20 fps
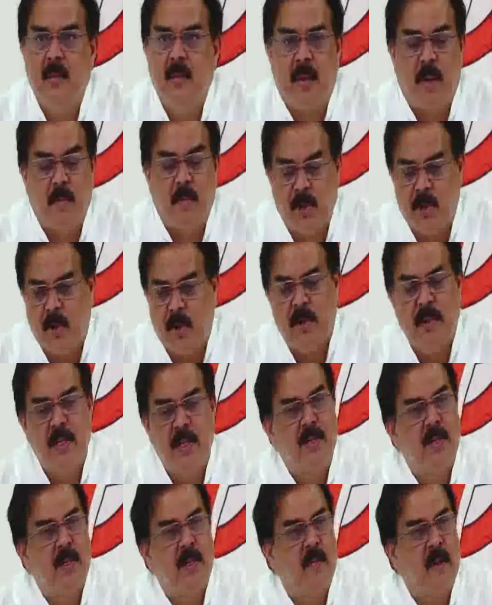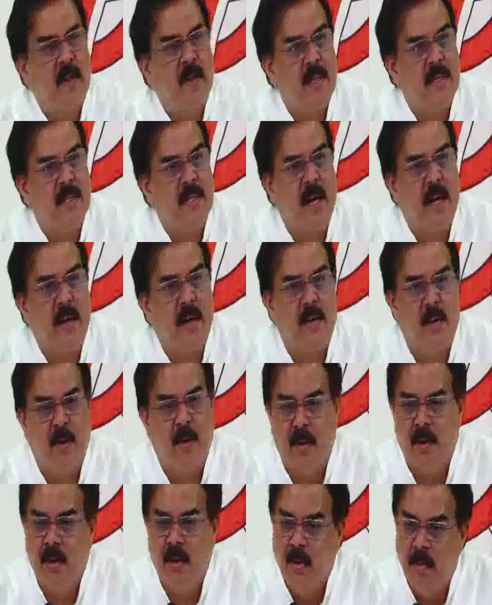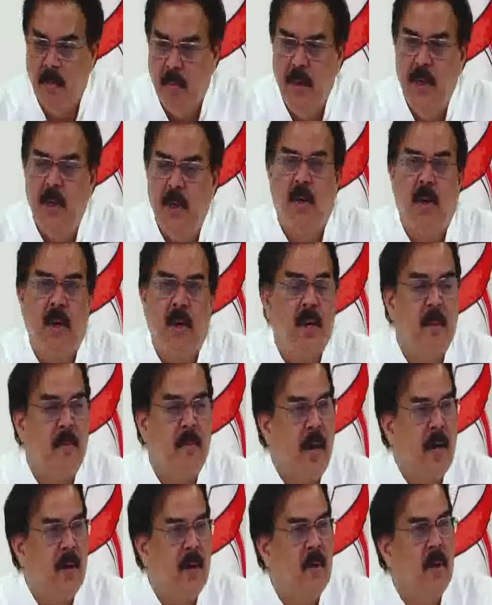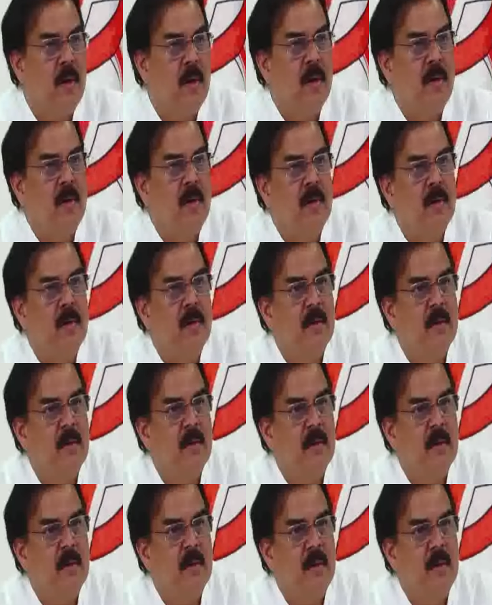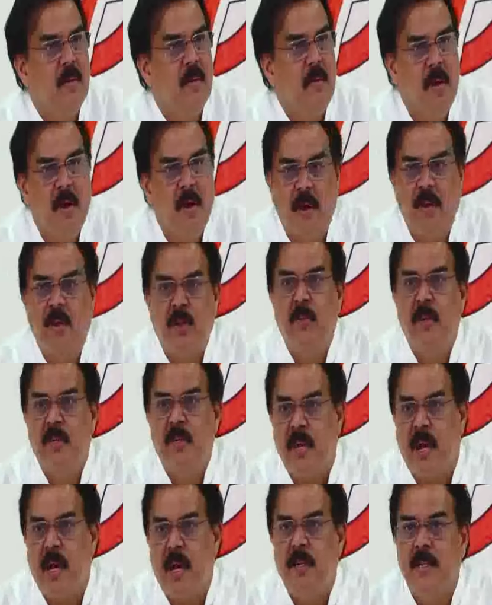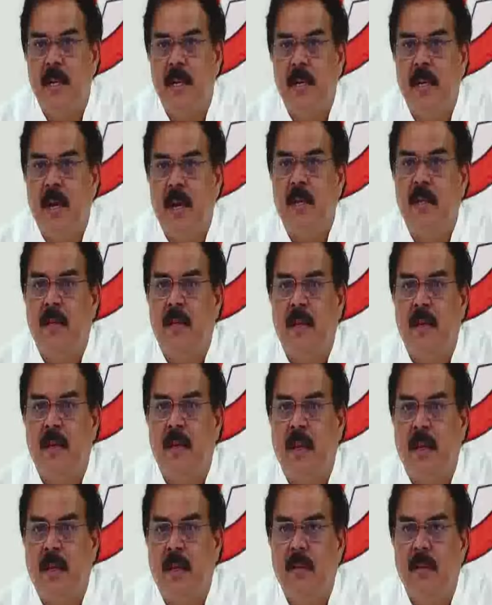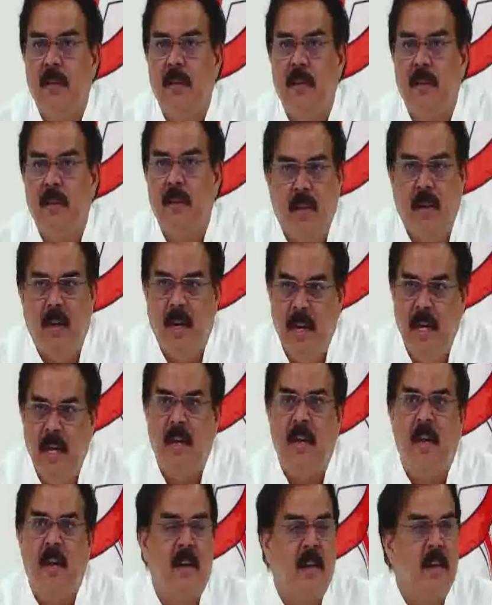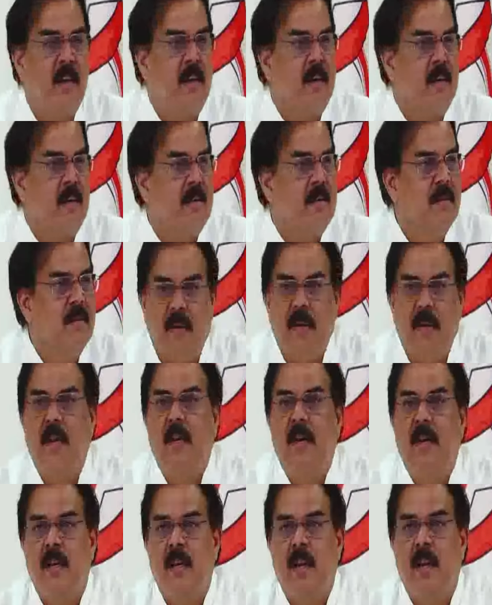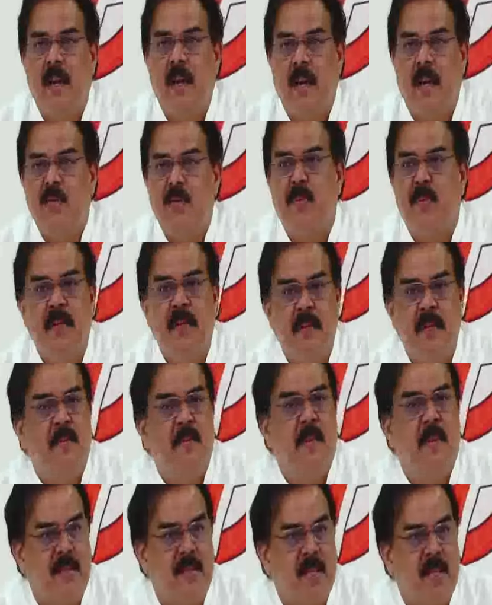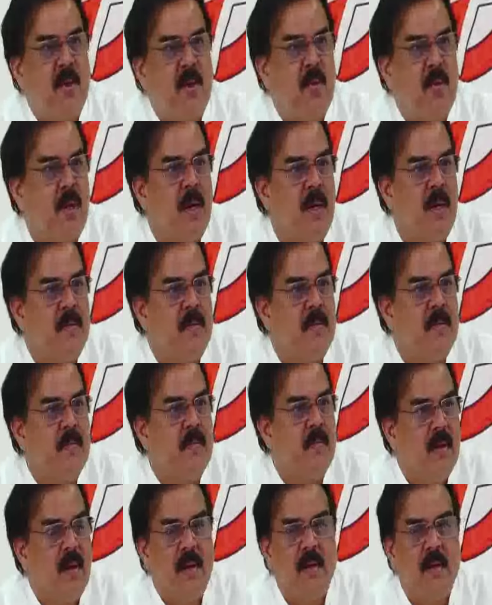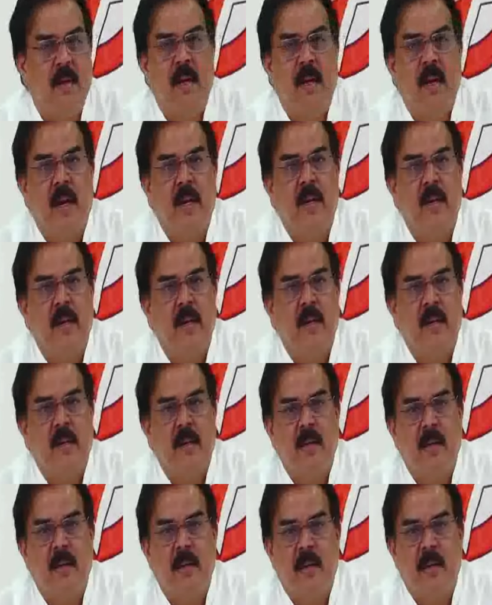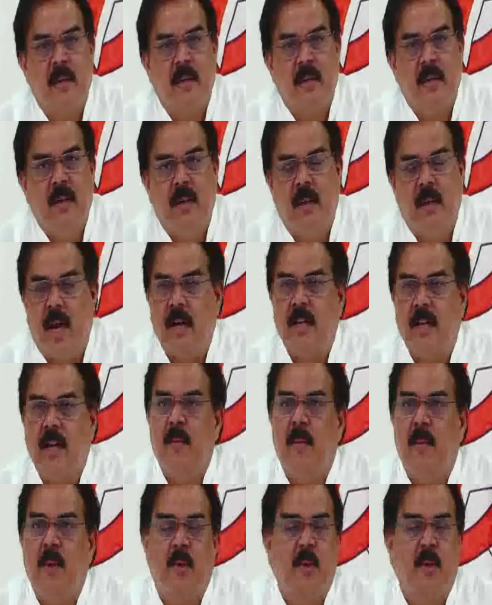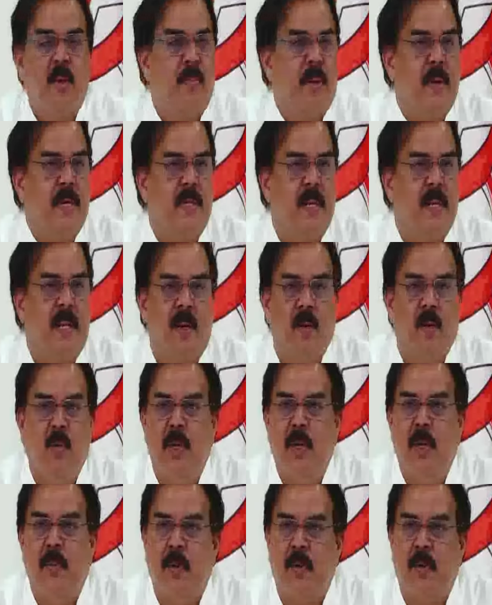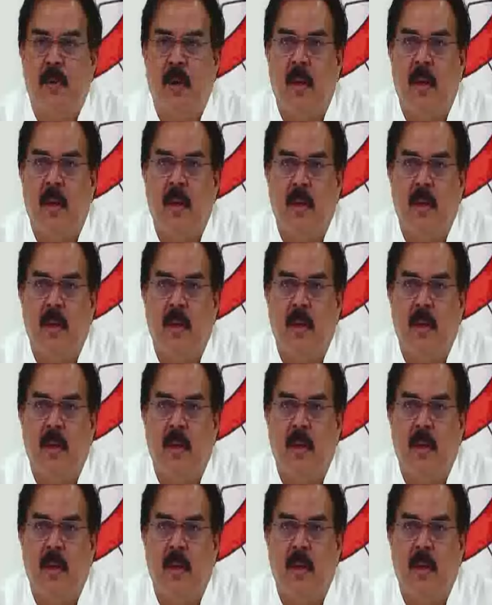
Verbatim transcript: ప్రభుత్వం అందిస్తున్న వరద సహాయంలో మీరు కూడా రండి పాల్గొనండి మీ వంతు మీరు సహాయం చేయండి ఆర్థికంగా లీడర్ అంటే పవన్ కళ్యాణ్ గారి లాగా స్పందించే మనస్తత్వం ఉండాలి అంతేగాని కాగితాలు పట్టుకుని ప్రెస్ దగ్గర ఊగిపోతే